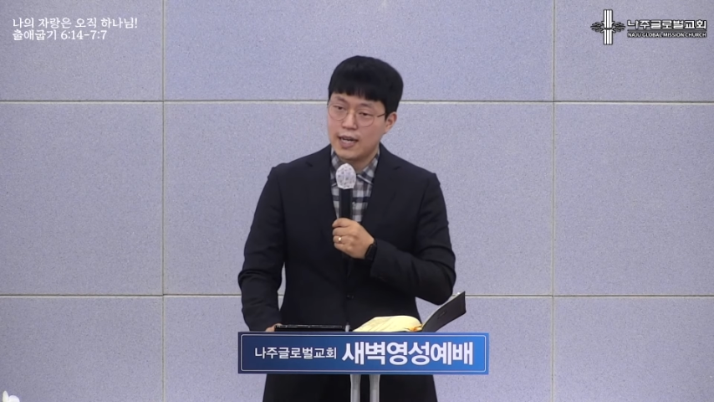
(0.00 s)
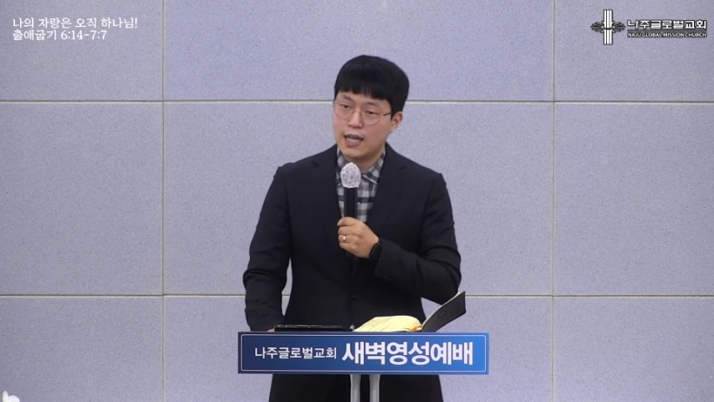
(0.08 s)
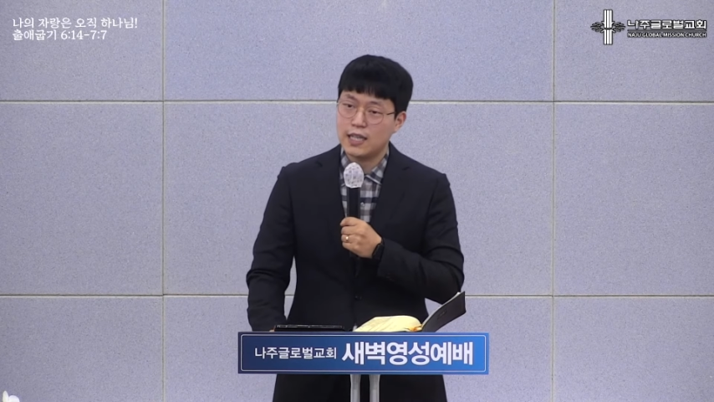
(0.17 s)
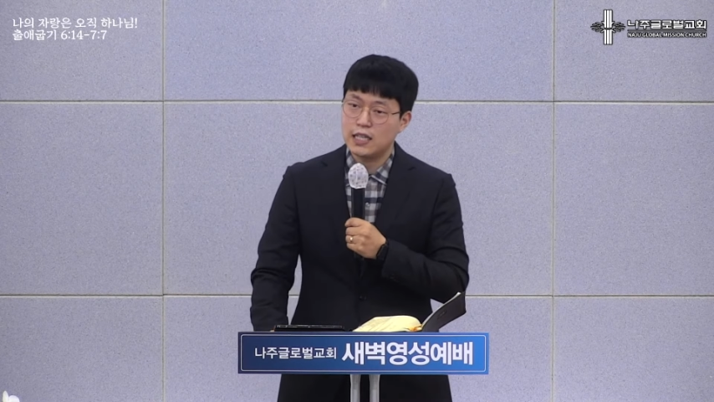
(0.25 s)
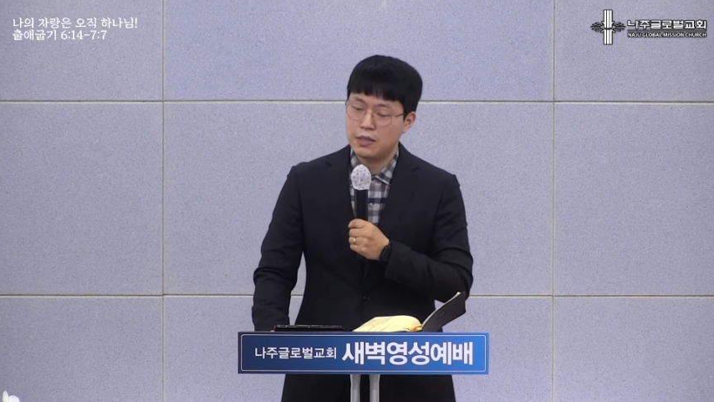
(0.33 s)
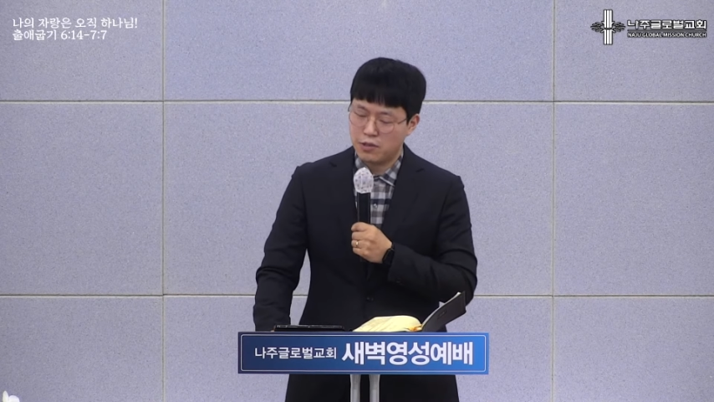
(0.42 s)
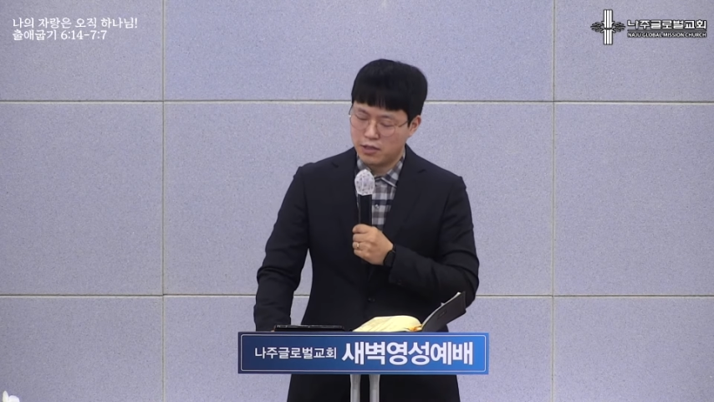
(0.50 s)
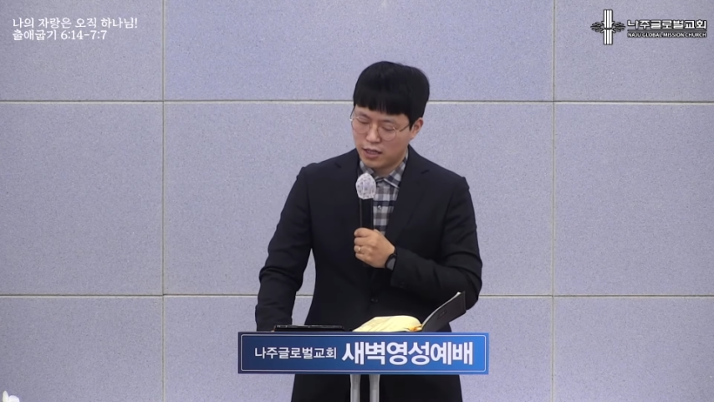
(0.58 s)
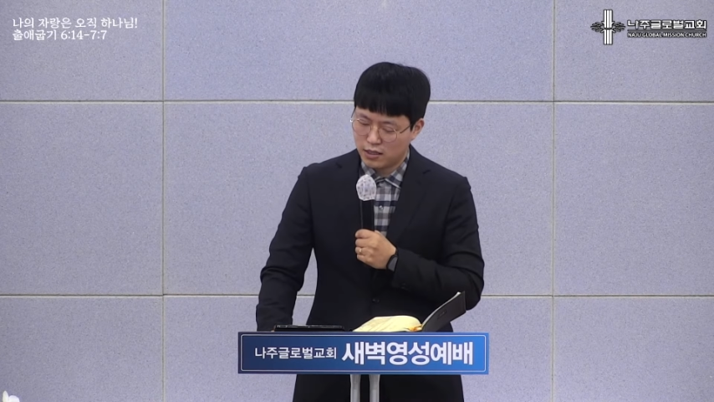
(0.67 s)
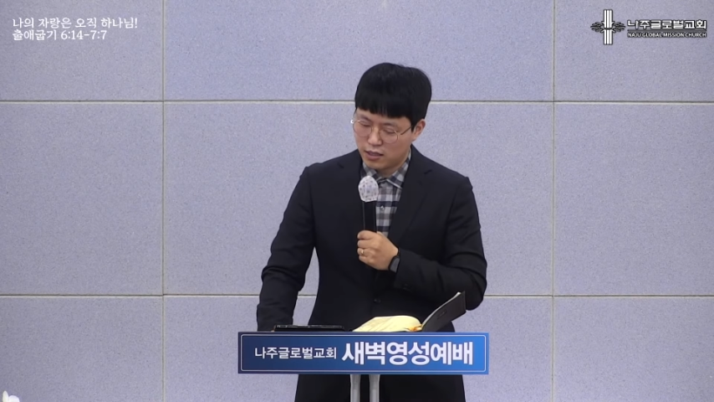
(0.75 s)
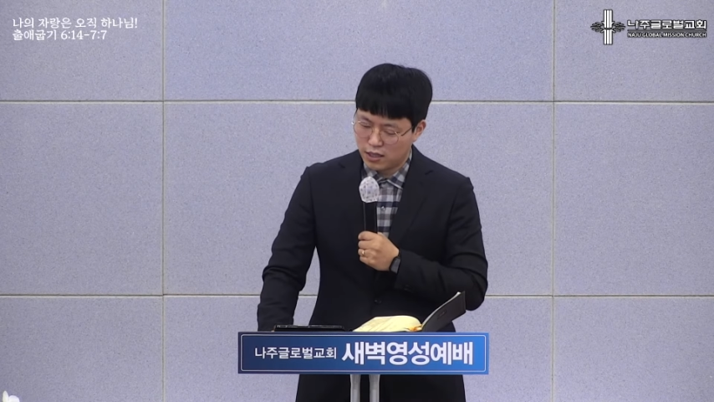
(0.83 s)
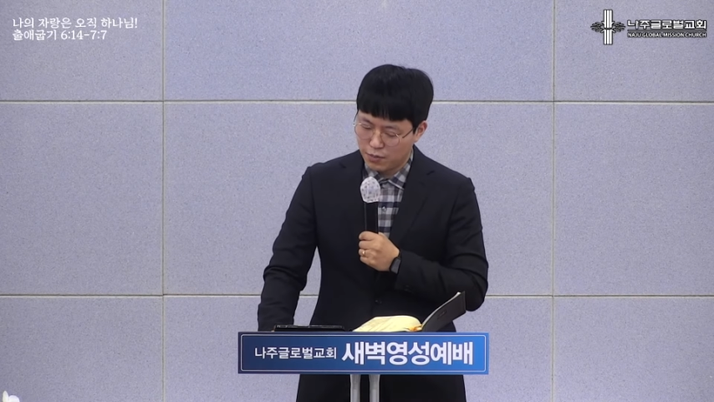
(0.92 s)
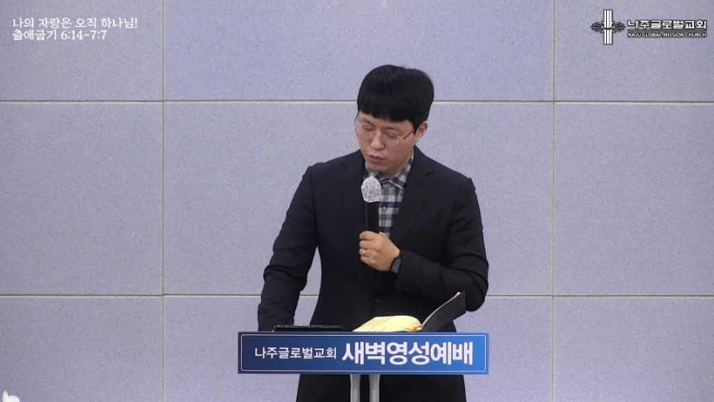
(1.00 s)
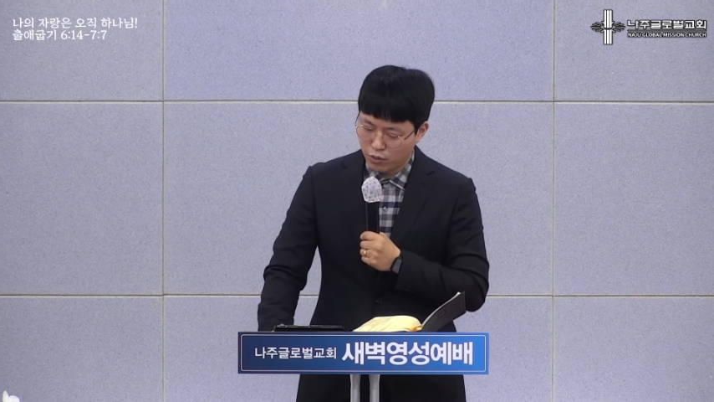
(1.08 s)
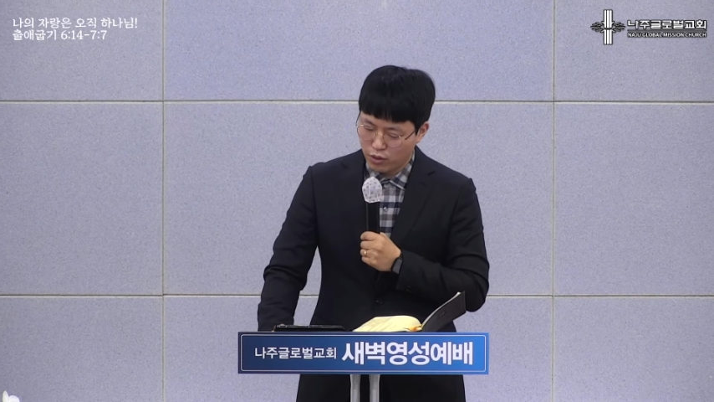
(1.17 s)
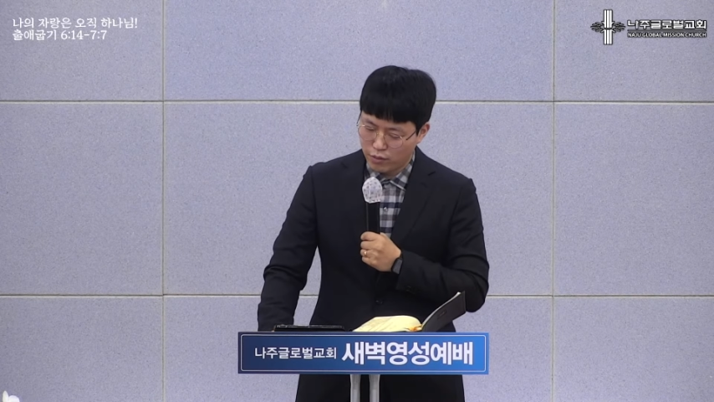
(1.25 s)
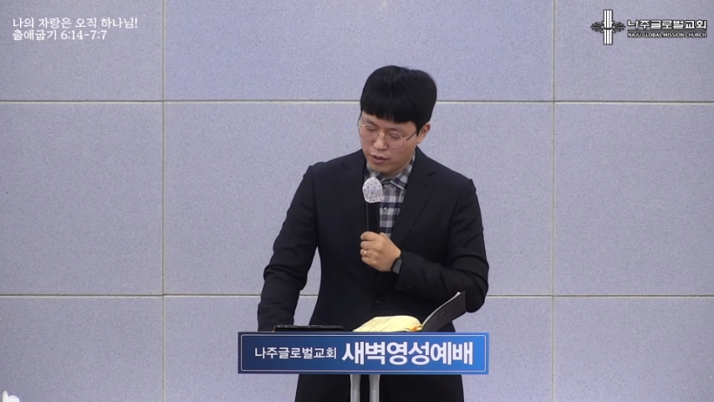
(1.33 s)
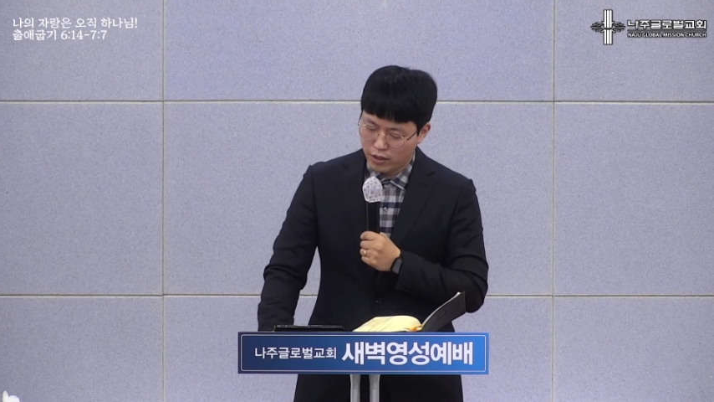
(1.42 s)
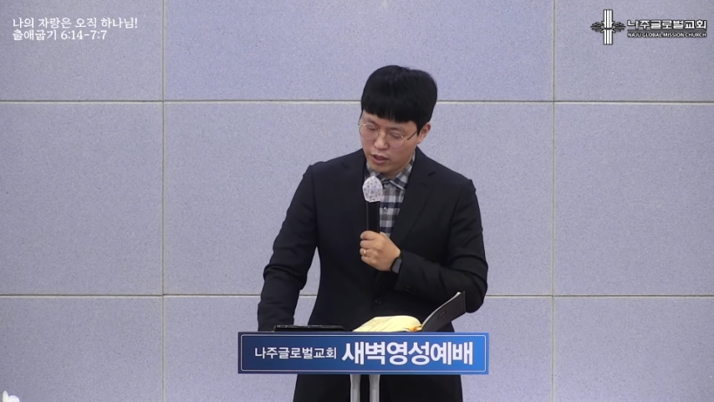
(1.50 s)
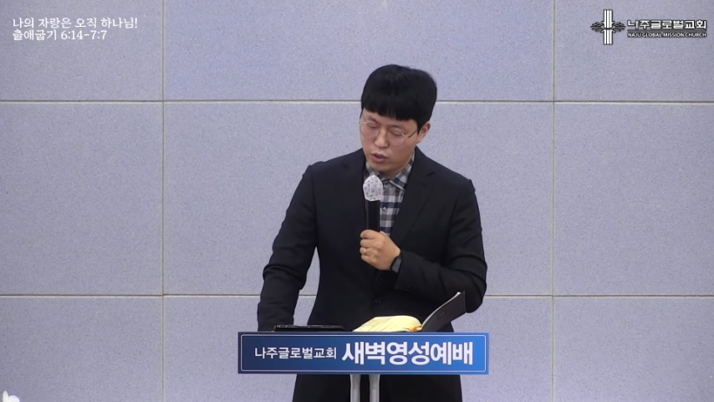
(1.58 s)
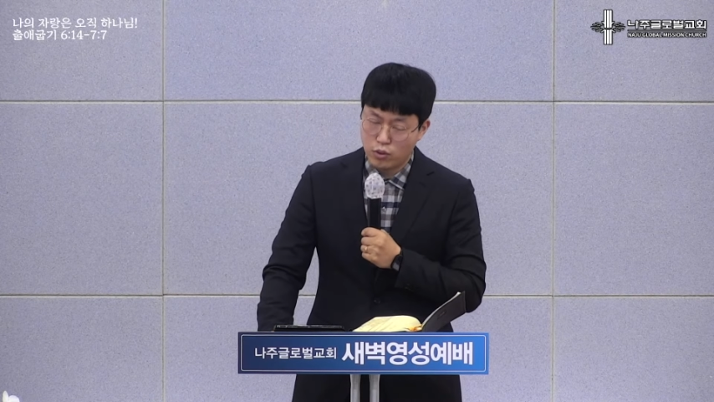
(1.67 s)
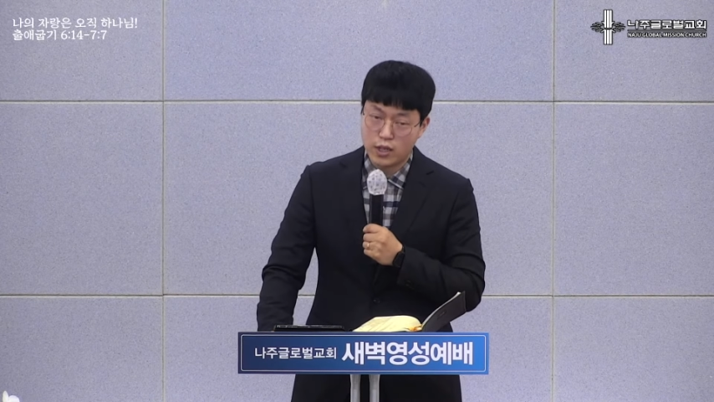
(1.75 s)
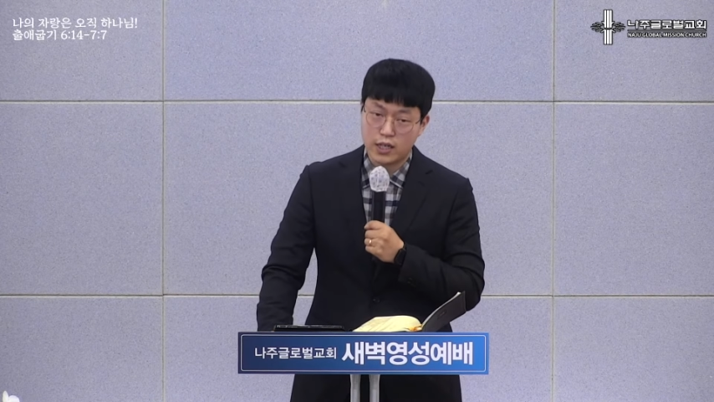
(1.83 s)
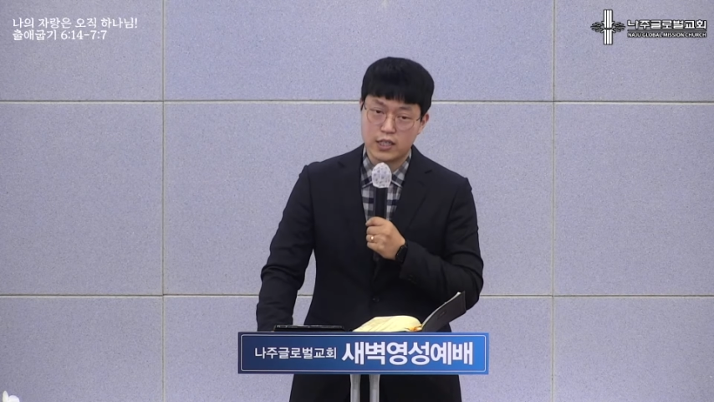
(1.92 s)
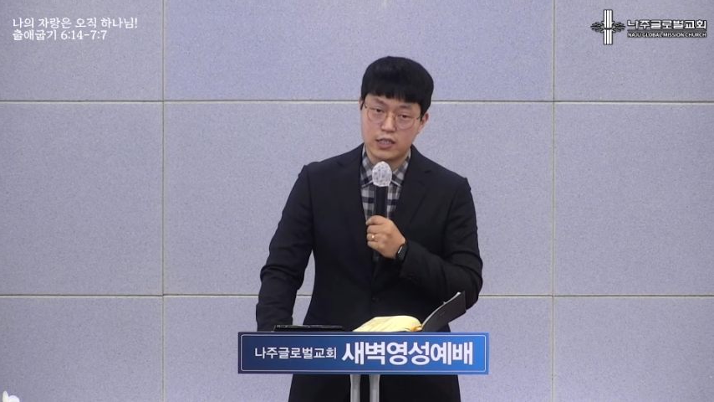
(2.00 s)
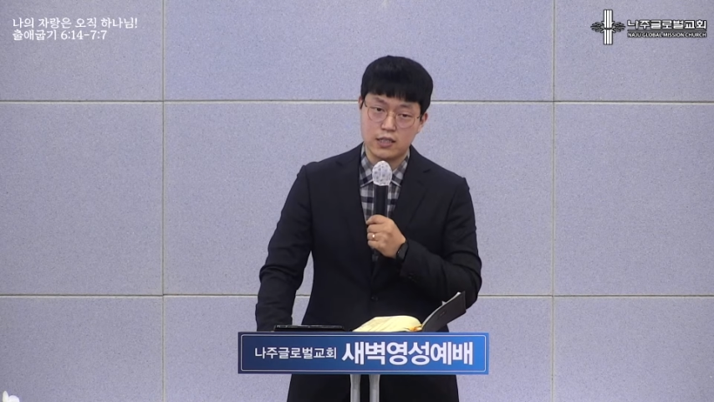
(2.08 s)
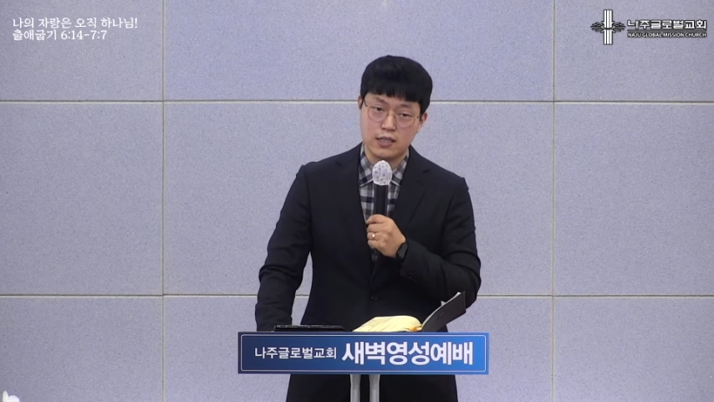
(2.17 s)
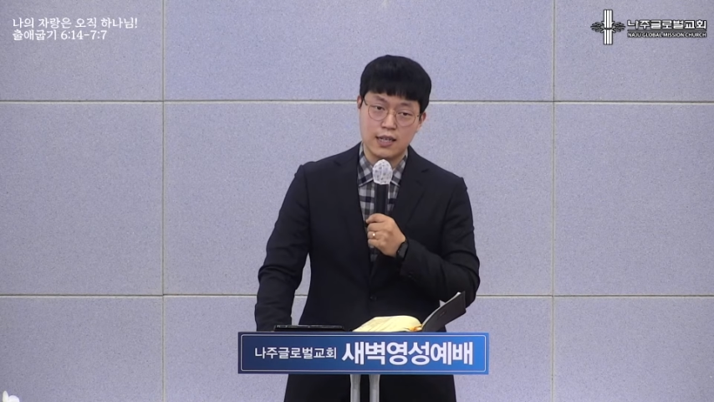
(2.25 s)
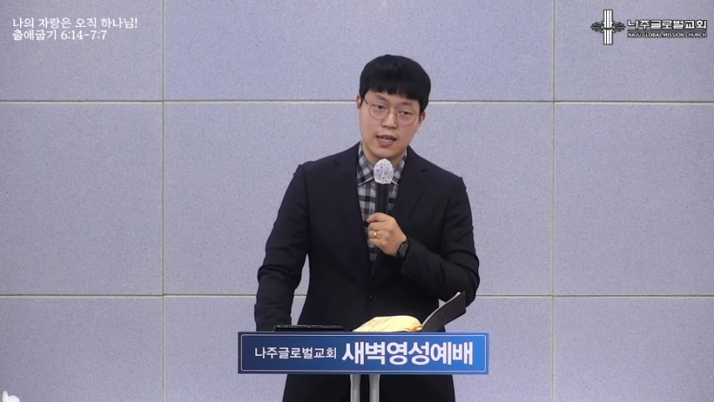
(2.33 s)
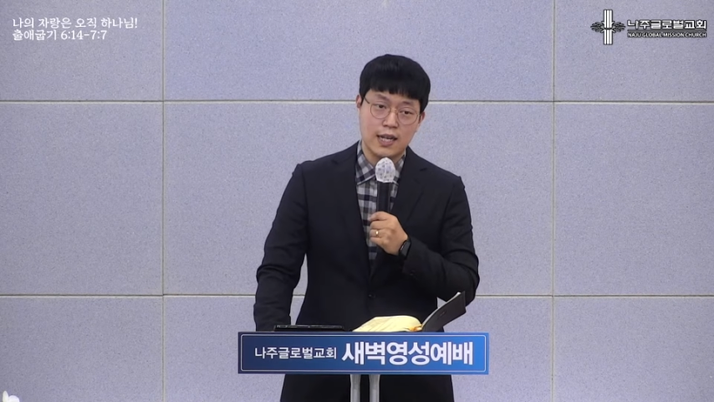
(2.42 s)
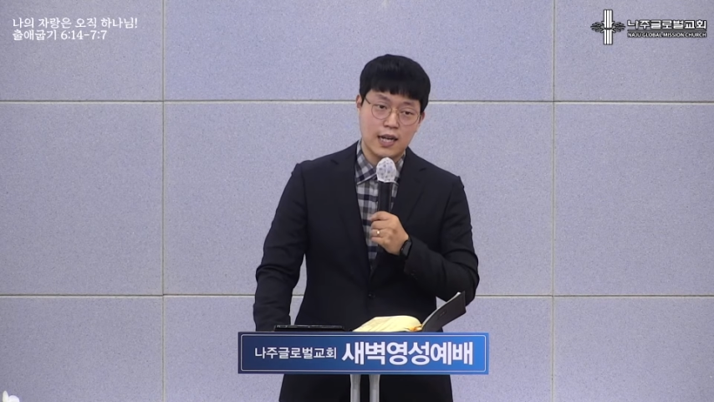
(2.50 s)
하나님을 나타내 보이며 이루어 가시는